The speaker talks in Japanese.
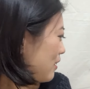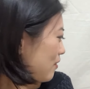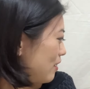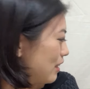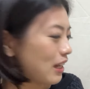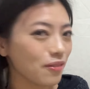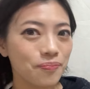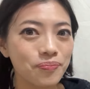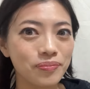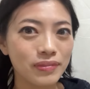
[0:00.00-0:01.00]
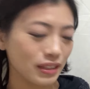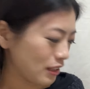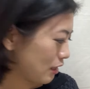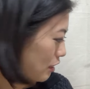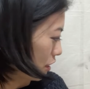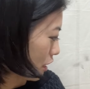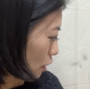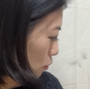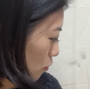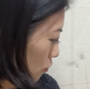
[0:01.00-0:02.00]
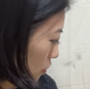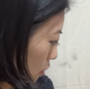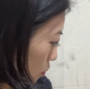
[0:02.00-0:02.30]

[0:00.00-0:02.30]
これね、下の方とか